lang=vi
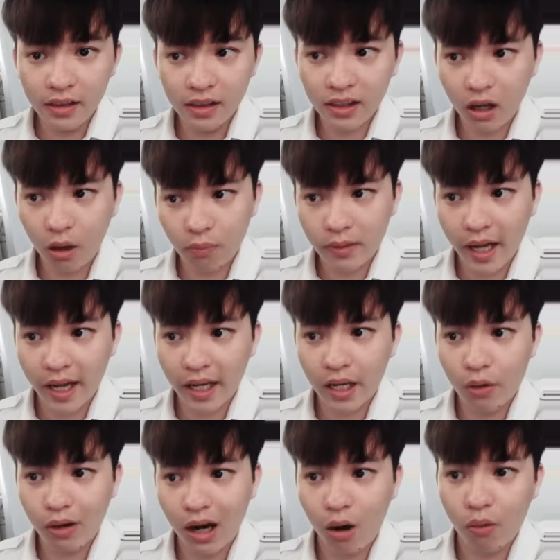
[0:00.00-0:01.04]
xương không đạt
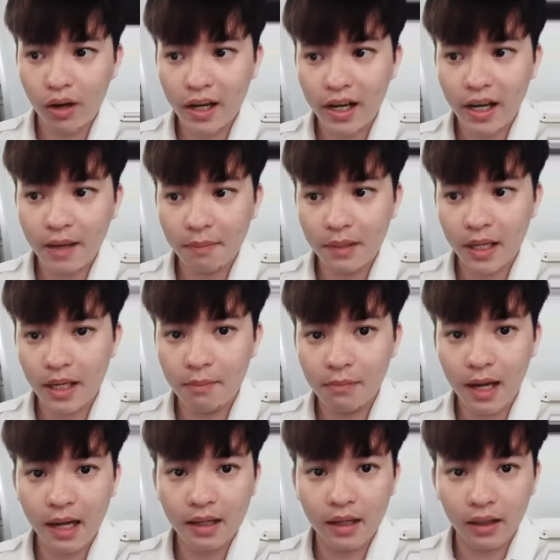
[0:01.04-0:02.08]
yêu cầu cái ghép im
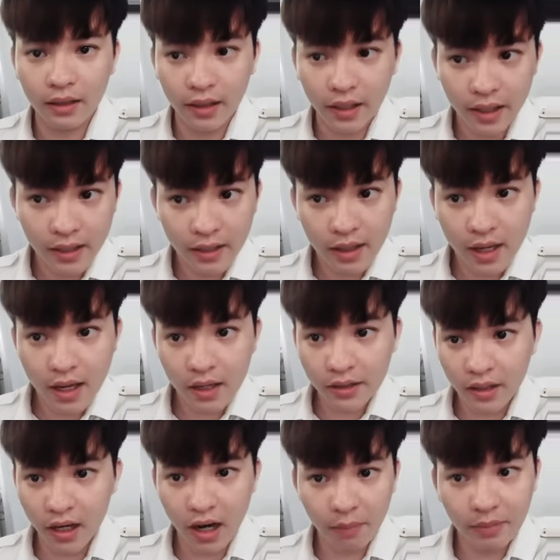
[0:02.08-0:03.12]
lăng cần thiết.
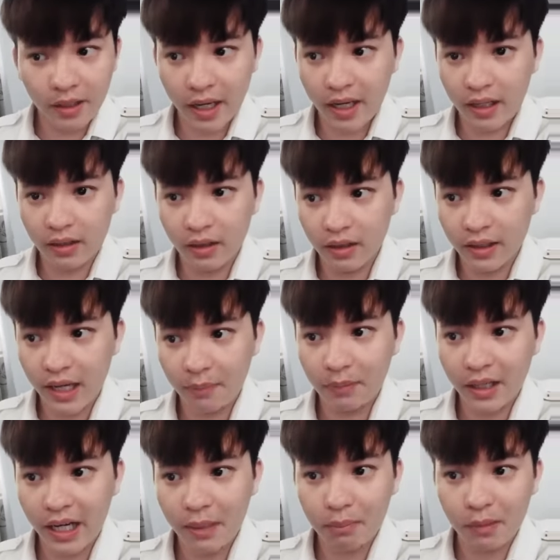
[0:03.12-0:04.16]
Trường hợp này thường gặp
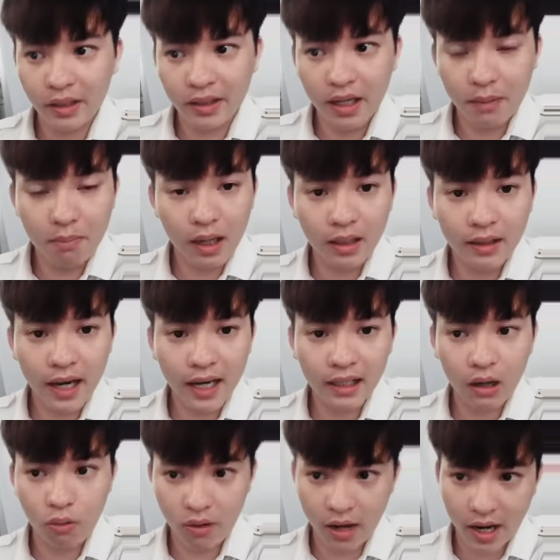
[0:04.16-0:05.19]
ở các bệnh nhân mất
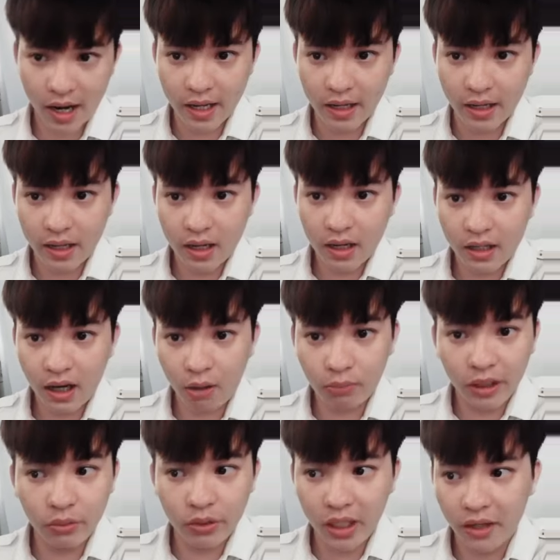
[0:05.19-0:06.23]
răng lâu ngày,
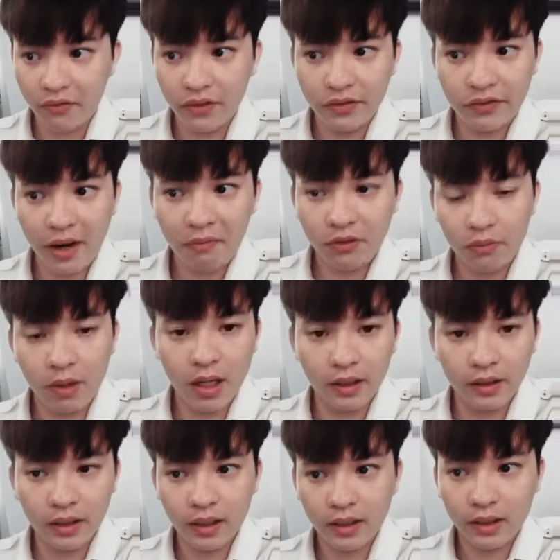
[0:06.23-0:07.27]
không điều trị phương pháp phục
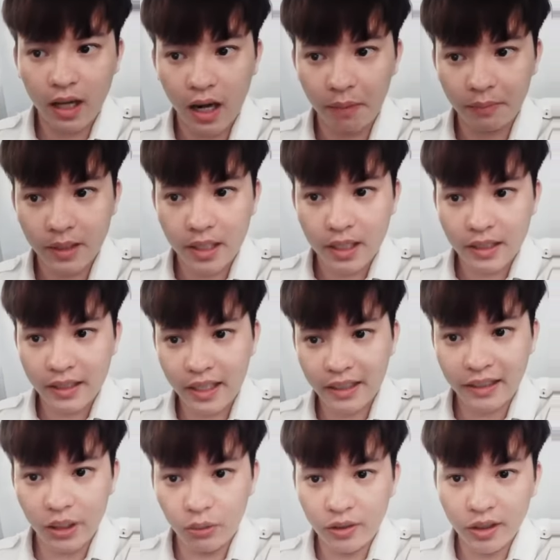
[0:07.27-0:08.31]
hình thích hợp,
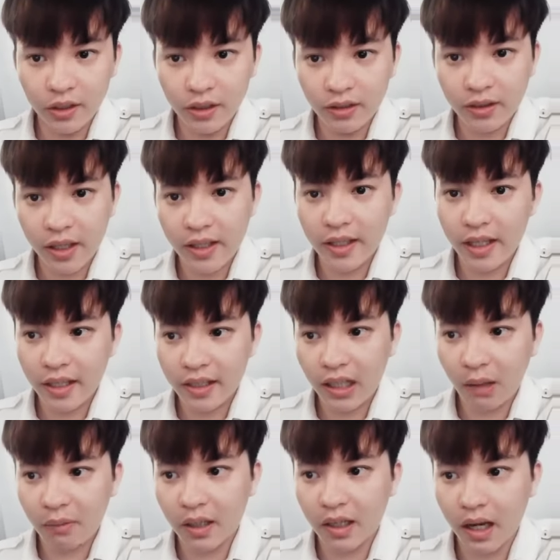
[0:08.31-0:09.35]
gây tiêu xương. Tuy nhiên
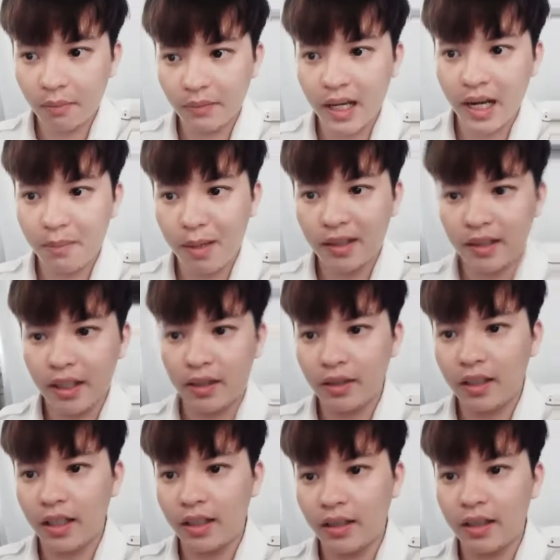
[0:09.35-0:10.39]
trong trường hợp này bác sĩ
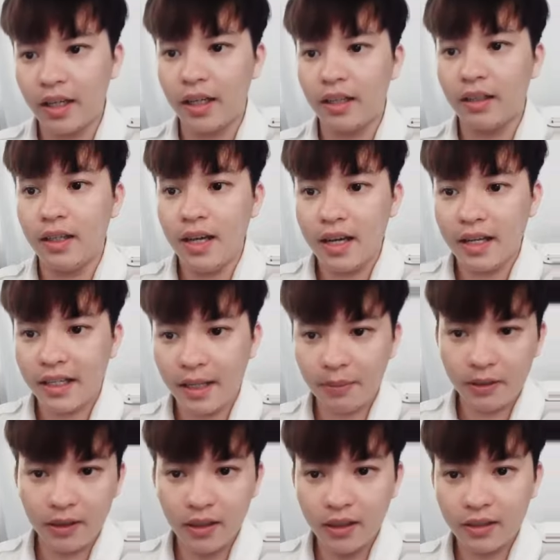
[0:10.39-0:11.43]
có thể thực hiện
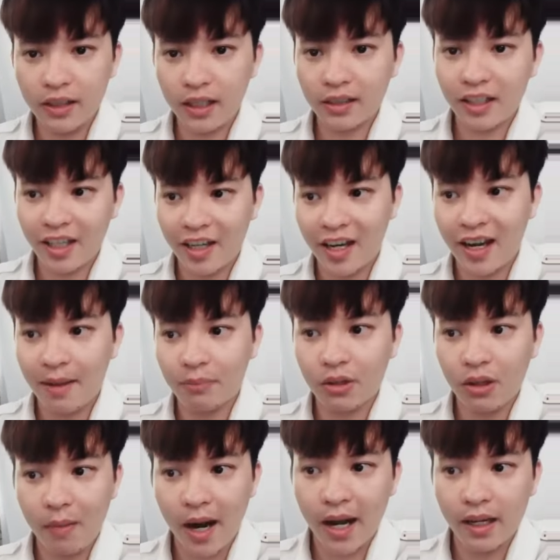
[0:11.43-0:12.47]
ghép xương nâng sang hàm
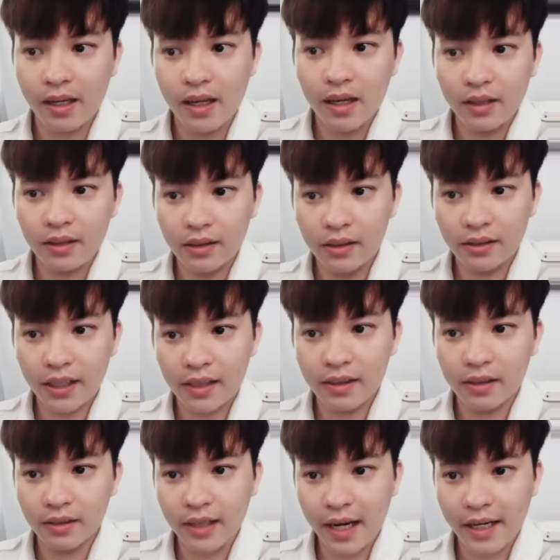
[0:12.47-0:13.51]
cho bạn, xương sẽ
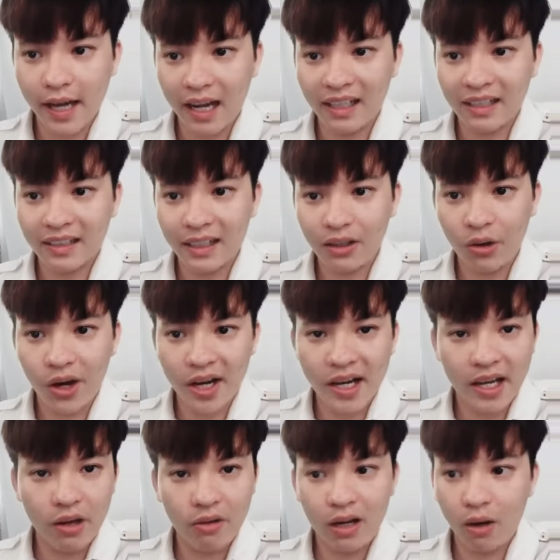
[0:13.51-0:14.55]
được đầy đặn chắc khỏe
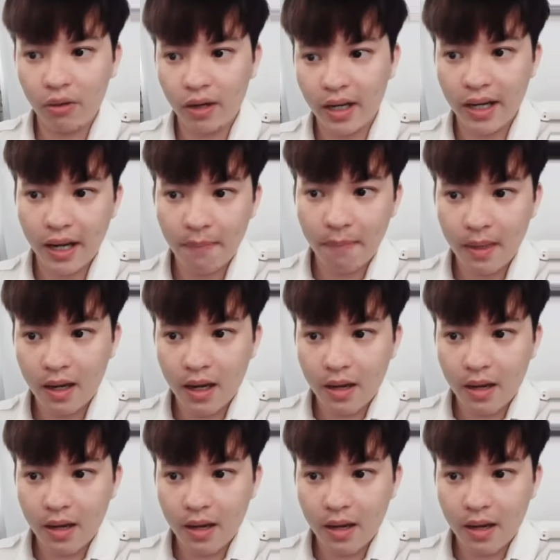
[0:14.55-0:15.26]
để yêu cầu cái ghép.